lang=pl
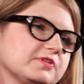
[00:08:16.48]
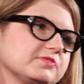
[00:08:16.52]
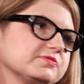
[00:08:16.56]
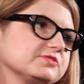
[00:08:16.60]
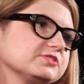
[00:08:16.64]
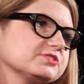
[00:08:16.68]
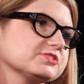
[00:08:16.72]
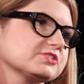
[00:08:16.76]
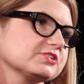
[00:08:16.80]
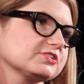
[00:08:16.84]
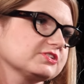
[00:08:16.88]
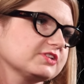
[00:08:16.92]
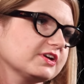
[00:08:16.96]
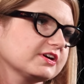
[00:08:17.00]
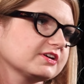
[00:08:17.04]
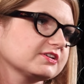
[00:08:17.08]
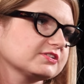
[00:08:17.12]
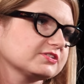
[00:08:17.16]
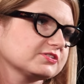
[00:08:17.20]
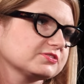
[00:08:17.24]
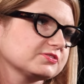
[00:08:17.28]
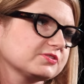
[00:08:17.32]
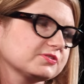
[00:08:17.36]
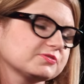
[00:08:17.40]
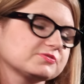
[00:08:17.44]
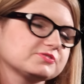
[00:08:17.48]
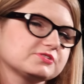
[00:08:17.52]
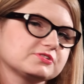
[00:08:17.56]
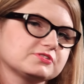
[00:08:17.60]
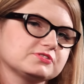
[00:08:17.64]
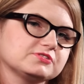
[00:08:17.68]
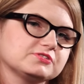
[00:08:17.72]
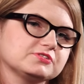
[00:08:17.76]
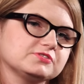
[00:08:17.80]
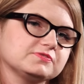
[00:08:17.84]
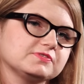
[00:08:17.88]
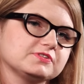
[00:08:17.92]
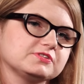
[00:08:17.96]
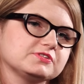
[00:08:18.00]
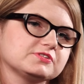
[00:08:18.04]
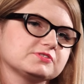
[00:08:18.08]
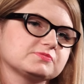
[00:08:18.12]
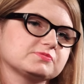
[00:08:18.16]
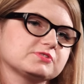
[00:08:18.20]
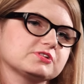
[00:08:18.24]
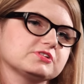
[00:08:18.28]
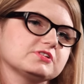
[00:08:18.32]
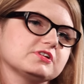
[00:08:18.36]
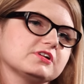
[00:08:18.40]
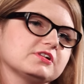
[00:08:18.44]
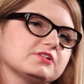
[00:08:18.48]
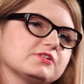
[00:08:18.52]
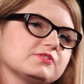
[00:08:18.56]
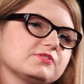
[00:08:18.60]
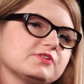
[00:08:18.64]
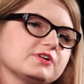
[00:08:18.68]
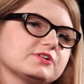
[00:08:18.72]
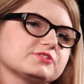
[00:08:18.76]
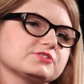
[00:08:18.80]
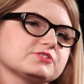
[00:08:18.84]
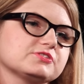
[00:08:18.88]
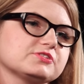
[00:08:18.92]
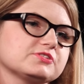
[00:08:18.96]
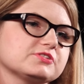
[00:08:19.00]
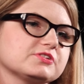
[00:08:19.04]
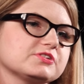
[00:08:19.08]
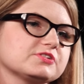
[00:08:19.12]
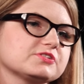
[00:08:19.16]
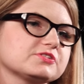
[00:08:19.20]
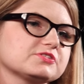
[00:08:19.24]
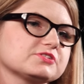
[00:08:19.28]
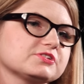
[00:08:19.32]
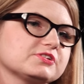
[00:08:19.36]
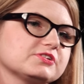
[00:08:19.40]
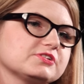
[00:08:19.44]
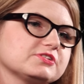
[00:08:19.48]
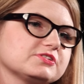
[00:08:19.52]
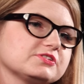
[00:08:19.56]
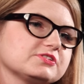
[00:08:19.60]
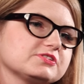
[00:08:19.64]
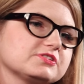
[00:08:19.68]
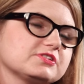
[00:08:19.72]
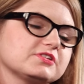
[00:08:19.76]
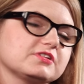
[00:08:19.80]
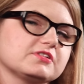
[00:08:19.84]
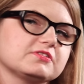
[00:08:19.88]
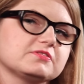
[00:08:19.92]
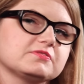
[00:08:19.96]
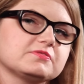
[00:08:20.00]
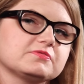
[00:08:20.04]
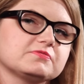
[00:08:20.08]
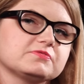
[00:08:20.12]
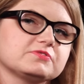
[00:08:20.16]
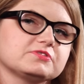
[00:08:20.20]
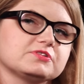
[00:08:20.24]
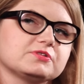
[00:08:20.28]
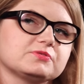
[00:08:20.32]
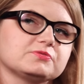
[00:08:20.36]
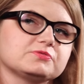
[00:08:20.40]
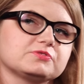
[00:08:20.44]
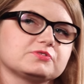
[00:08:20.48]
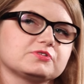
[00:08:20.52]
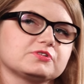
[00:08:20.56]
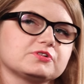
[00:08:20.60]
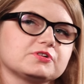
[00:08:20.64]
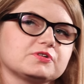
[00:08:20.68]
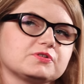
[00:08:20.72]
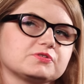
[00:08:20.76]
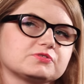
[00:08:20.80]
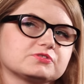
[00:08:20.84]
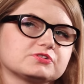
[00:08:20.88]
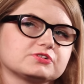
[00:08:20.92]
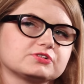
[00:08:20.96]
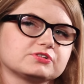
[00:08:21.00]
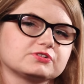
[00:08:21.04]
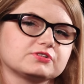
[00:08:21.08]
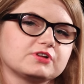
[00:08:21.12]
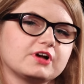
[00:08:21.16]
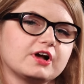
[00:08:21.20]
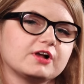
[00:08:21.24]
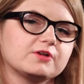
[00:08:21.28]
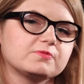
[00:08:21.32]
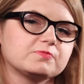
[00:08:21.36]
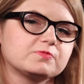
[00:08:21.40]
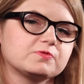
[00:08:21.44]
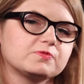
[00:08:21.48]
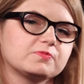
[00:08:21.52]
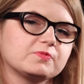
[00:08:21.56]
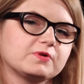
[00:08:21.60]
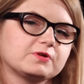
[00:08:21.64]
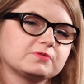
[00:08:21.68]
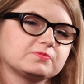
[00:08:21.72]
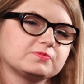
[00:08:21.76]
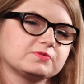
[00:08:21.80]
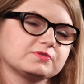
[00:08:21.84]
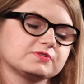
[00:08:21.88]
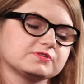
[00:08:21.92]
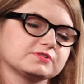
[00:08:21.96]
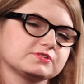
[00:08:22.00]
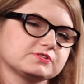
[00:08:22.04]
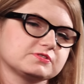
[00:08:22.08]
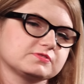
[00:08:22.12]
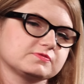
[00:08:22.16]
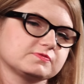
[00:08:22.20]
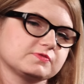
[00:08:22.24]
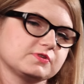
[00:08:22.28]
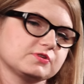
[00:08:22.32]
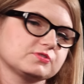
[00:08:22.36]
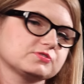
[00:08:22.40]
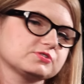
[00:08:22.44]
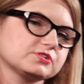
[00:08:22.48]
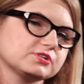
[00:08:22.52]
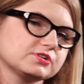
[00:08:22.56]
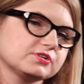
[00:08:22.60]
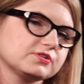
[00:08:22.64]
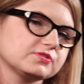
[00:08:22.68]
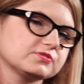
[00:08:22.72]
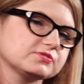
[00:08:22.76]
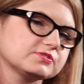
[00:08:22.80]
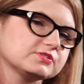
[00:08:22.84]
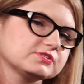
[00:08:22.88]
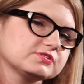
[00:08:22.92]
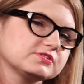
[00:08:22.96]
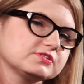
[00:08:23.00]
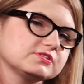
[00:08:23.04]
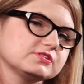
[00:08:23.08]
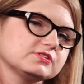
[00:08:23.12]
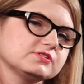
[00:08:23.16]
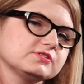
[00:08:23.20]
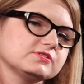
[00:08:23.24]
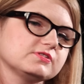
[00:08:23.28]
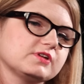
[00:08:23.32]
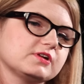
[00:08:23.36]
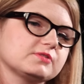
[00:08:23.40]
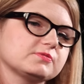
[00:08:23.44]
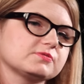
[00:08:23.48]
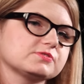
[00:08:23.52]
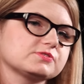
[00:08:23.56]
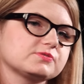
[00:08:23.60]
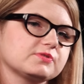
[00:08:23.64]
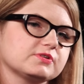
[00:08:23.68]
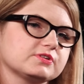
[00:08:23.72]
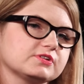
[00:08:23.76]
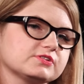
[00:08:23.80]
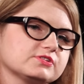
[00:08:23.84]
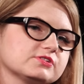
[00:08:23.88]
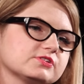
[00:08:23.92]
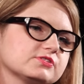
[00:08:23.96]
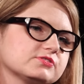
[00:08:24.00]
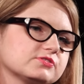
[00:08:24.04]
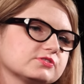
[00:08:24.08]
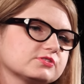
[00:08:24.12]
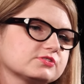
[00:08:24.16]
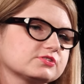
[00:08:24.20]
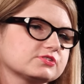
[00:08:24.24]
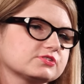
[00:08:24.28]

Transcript: pewni, że tak, ten koncert się świetnie sprzeda, ale okaże się nagle, że artysta wydał trochę gorszy album, albo jest w gorszej kondycji, albo składa się na to